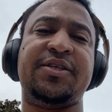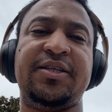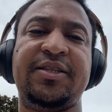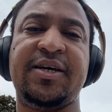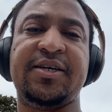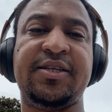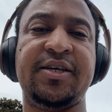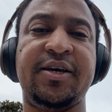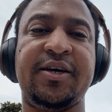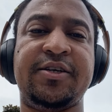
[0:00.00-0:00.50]
trata
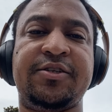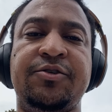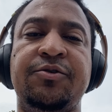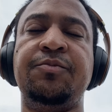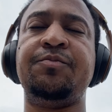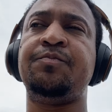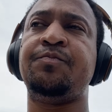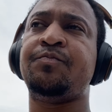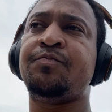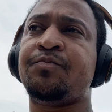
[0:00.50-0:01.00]
de hacer eso.
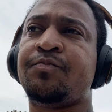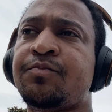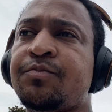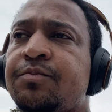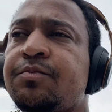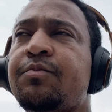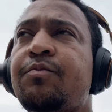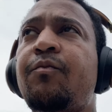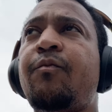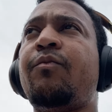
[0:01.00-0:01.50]

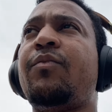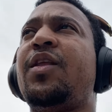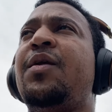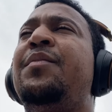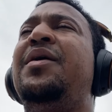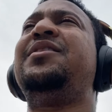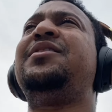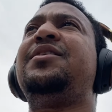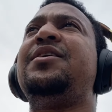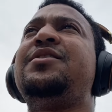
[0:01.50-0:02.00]

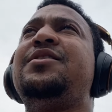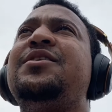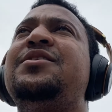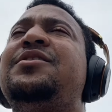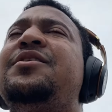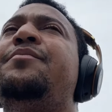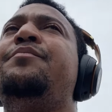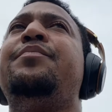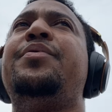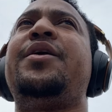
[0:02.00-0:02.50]
Mantente
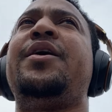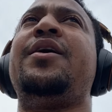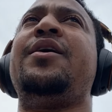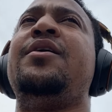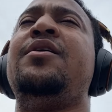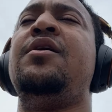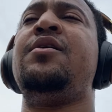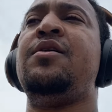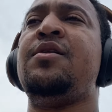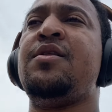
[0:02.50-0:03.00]
siempre,